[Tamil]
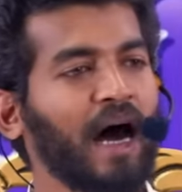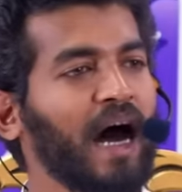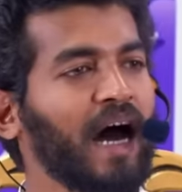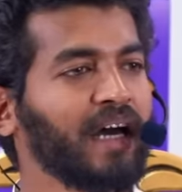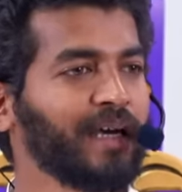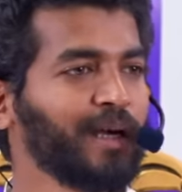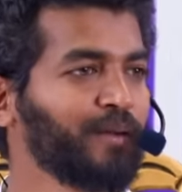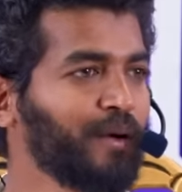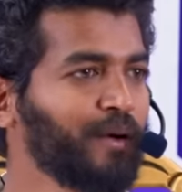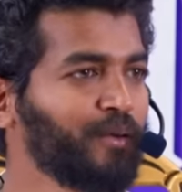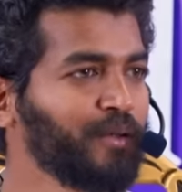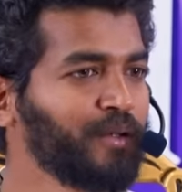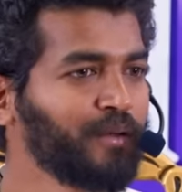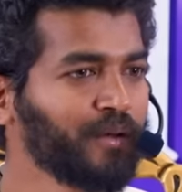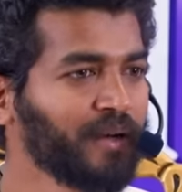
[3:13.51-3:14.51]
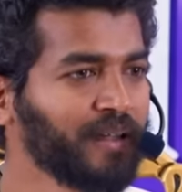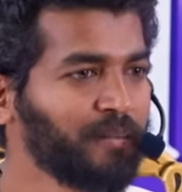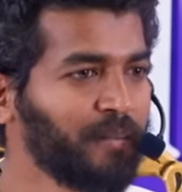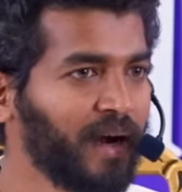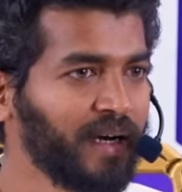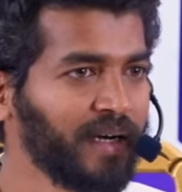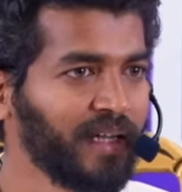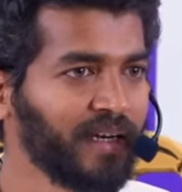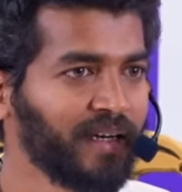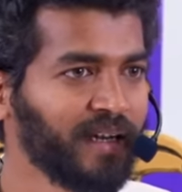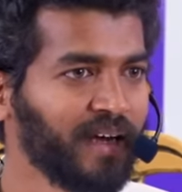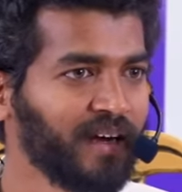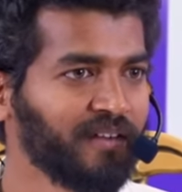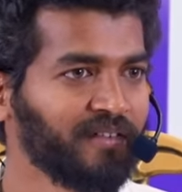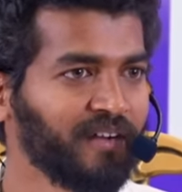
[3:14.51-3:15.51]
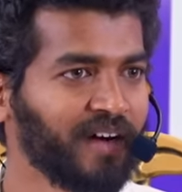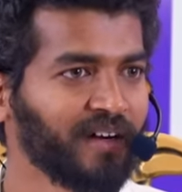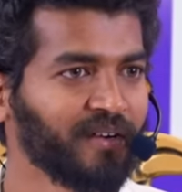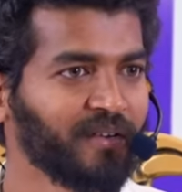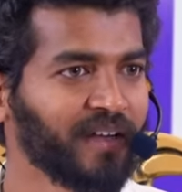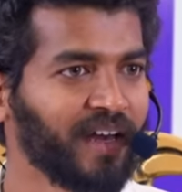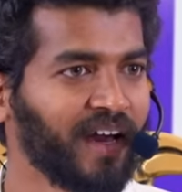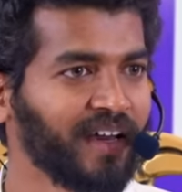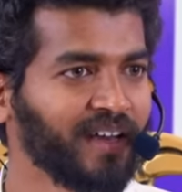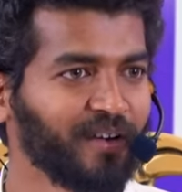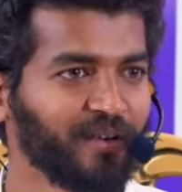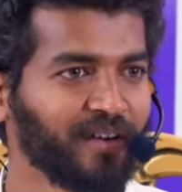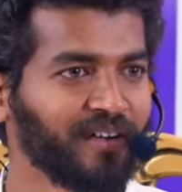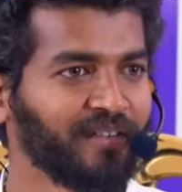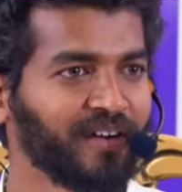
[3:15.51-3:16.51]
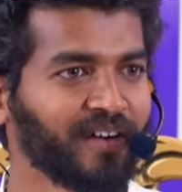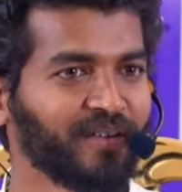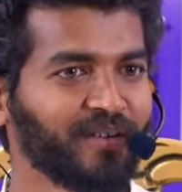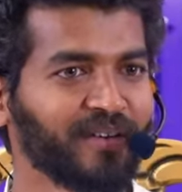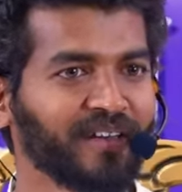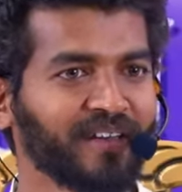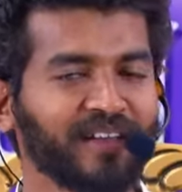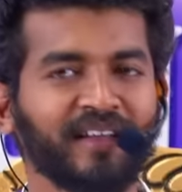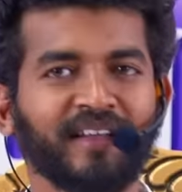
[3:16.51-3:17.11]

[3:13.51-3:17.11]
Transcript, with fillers: ஆயிரம் ரூபா கொடுத்துட்டு வரும் அந்த பாட்டி என்ன ஆகும் வாங்கணும்னு ஆயிரம் ரூபாய் வாங்கணும்னு